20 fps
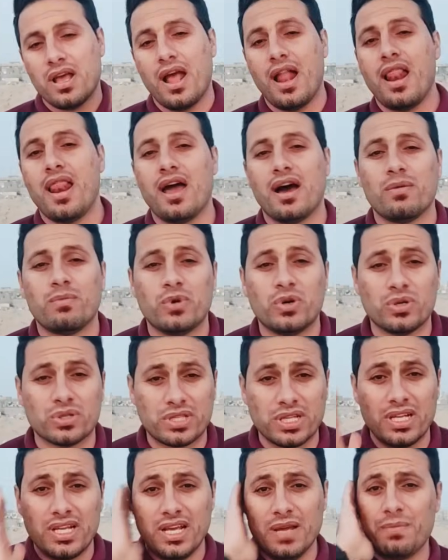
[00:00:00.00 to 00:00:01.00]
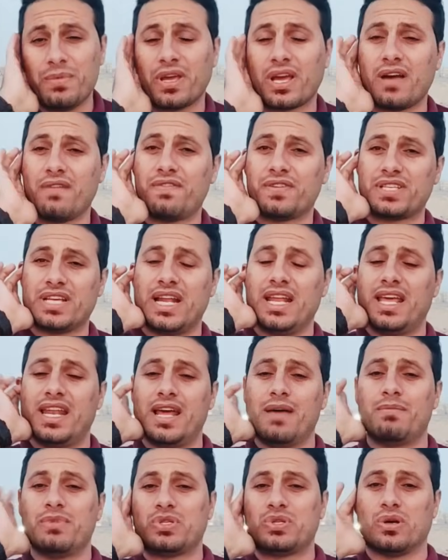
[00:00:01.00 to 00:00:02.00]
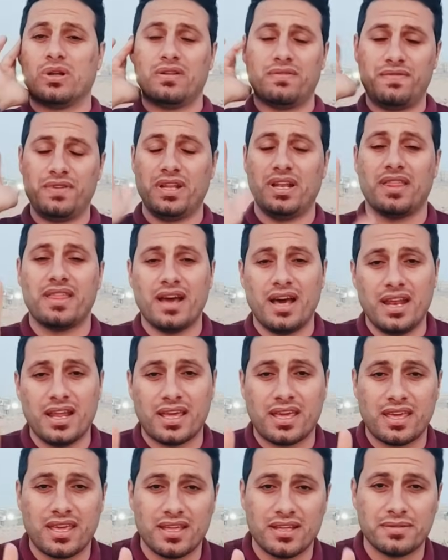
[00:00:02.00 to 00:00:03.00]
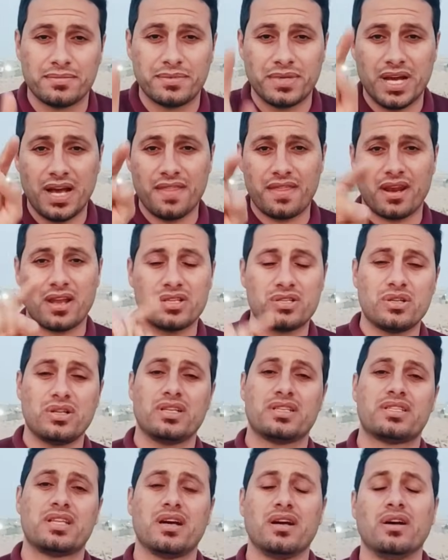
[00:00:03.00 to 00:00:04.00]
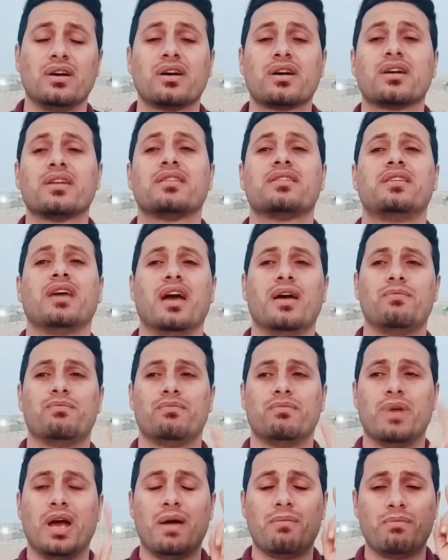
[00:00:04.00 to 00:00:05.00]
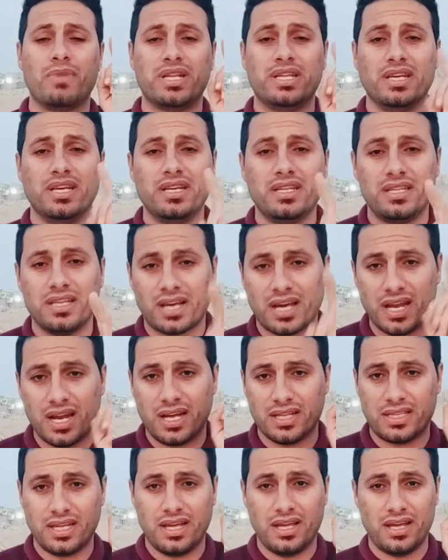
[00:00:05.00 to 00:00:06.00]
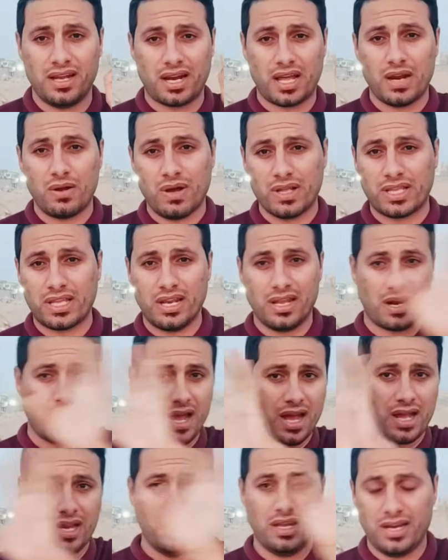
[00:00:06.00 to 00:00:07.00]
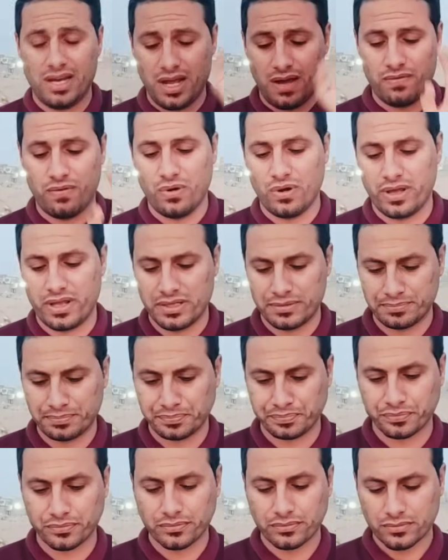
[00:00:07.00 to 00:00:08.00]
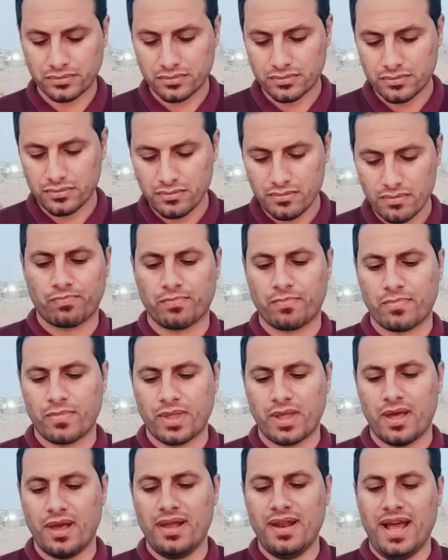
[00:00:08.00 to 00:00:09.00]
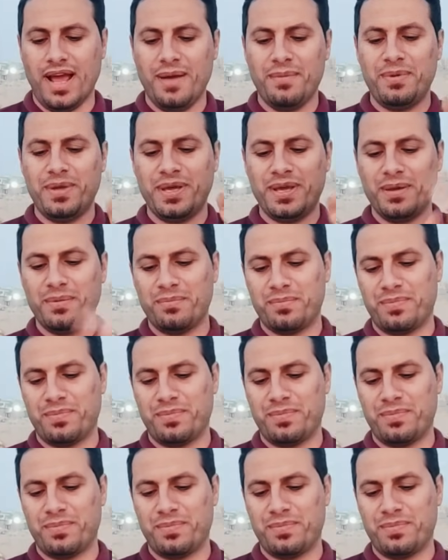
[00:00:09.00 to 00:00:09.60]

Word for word: الهموط اللي يحب يقفص علينا هم نسولف فيه لذلك هذا الرجل يستحق الدعم محمد عيدي قناته القنوات كلها راح اخليها هنا فوقي الحبيب